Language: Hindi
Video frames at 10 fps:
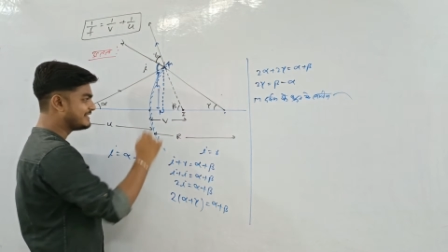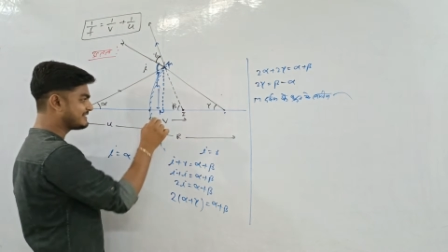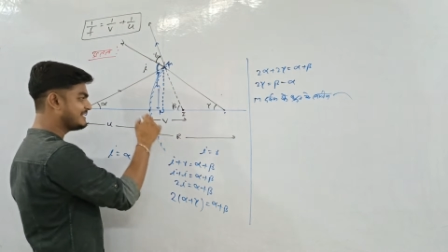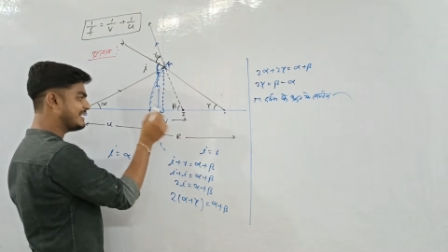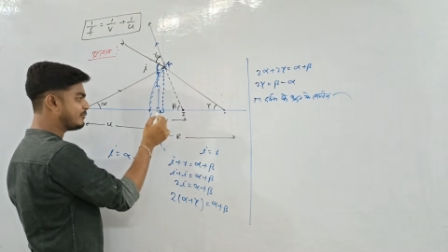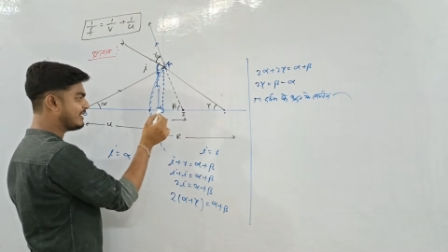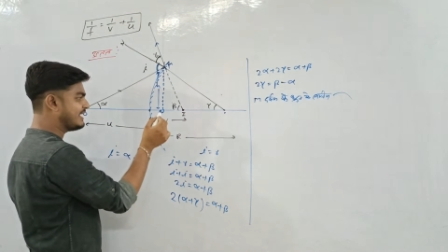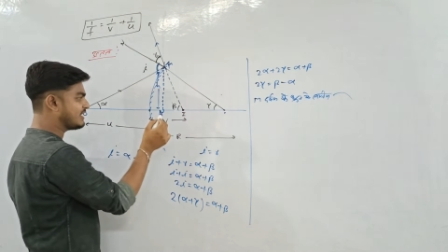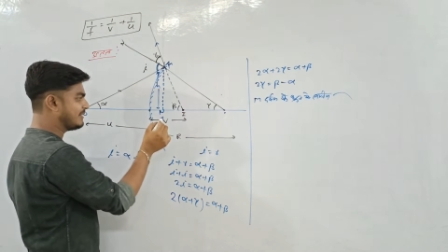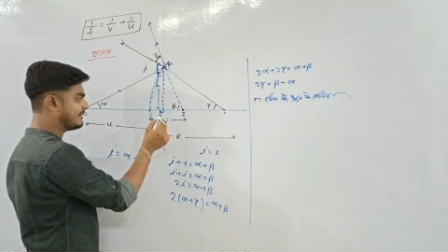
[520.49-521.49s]
इसलिए ये
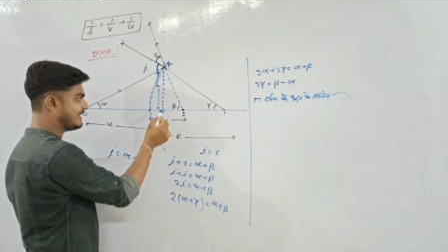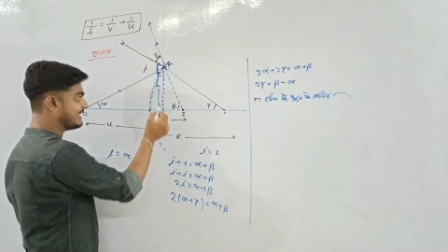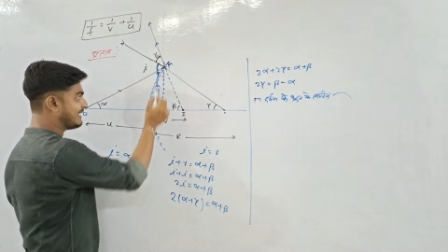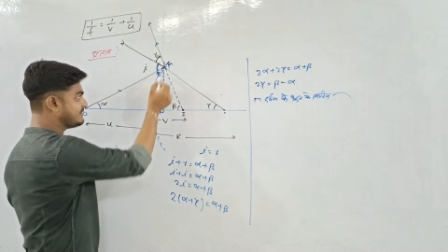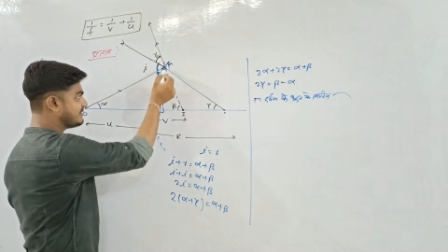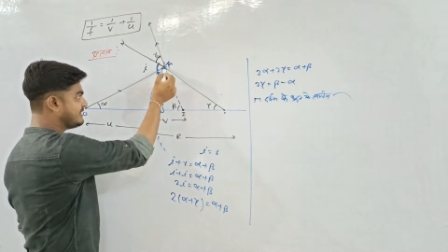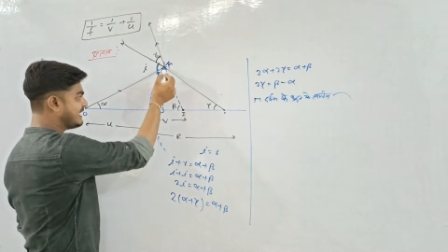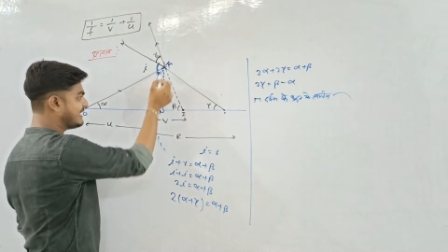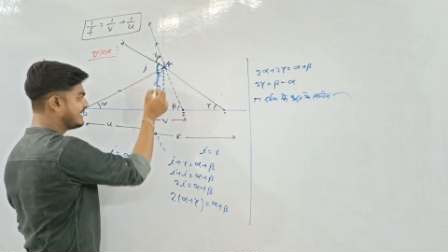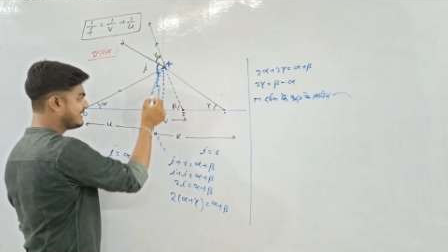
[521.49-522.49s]
पॉइंट कॉमन है अब जब
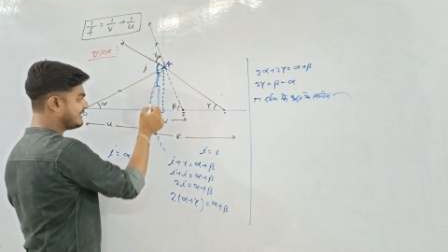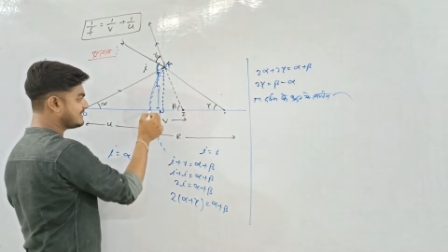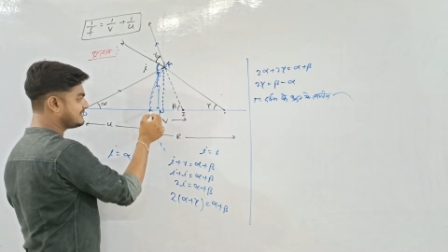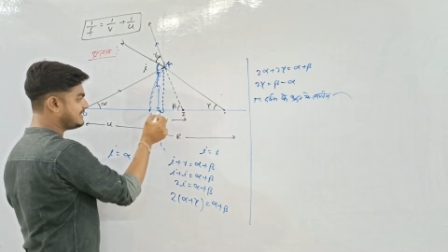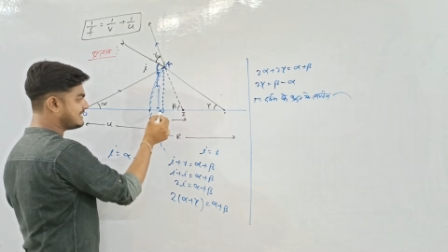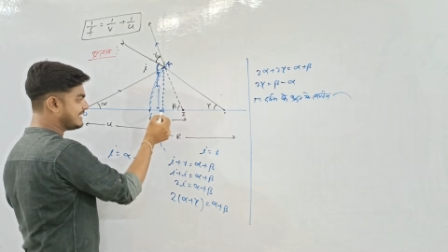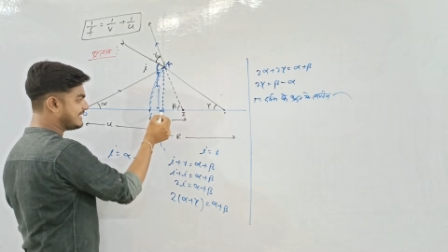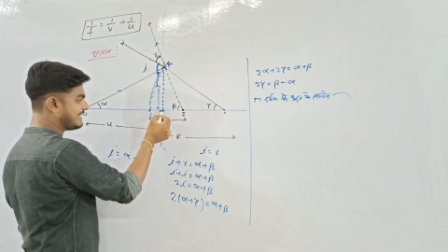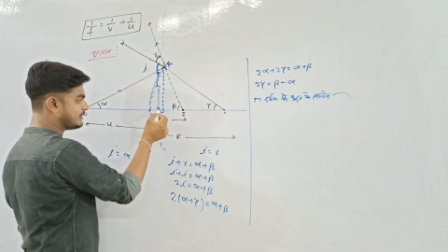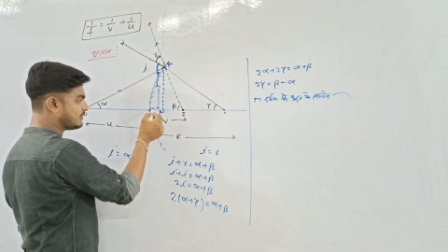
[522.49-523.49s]
ये नज़दीक
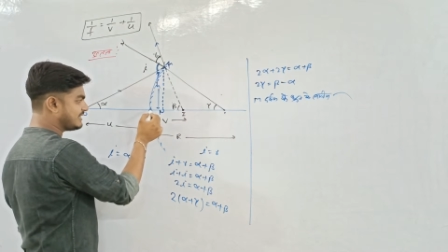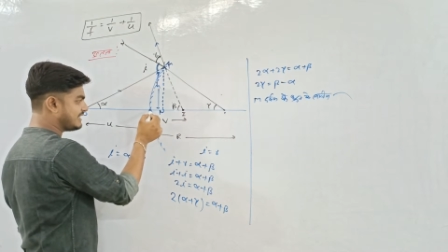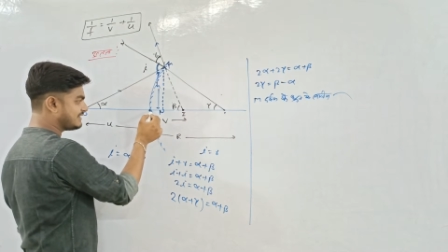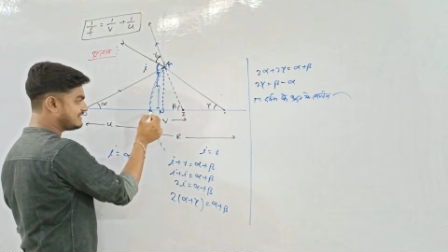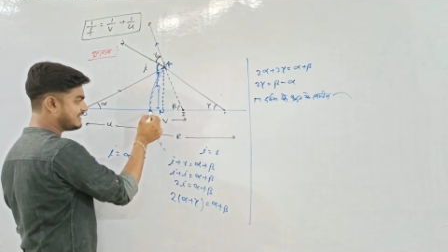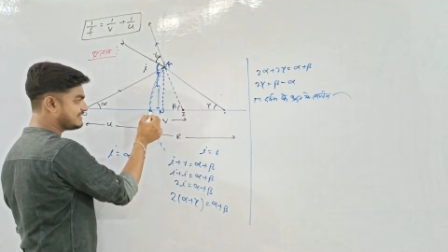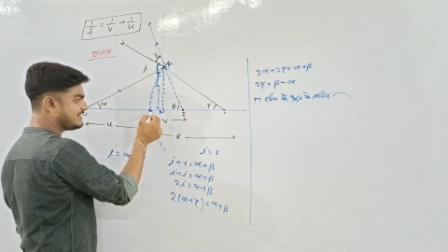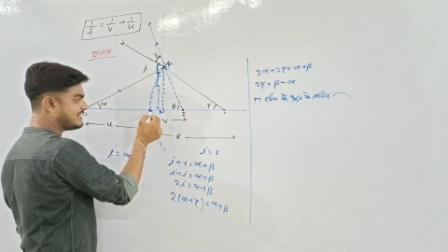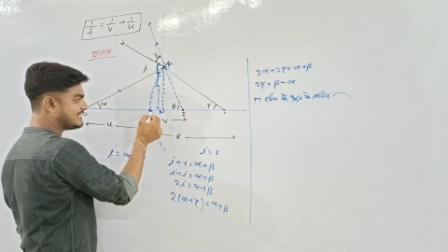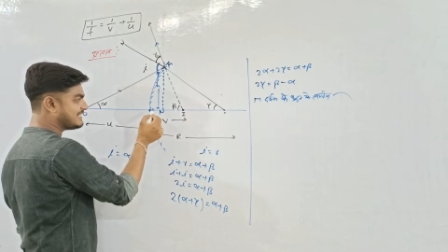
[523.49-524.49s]
आएगा तो यन इससे
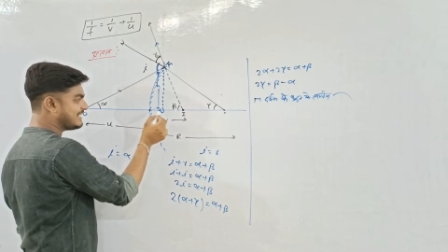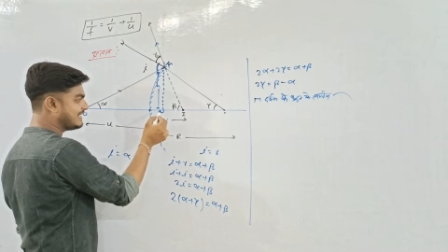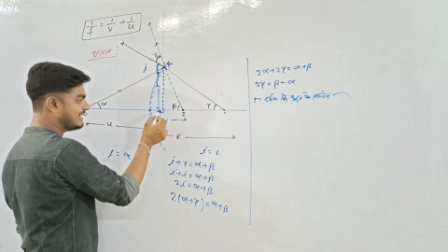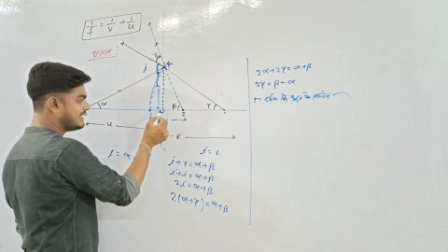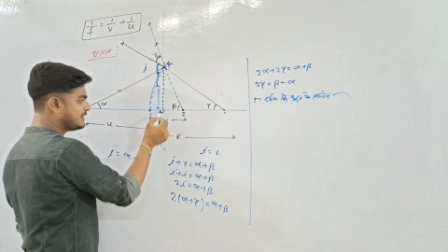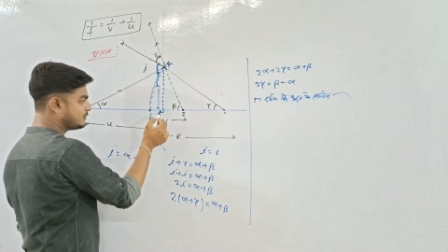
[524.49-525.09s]
नज़दीक आ जाएगा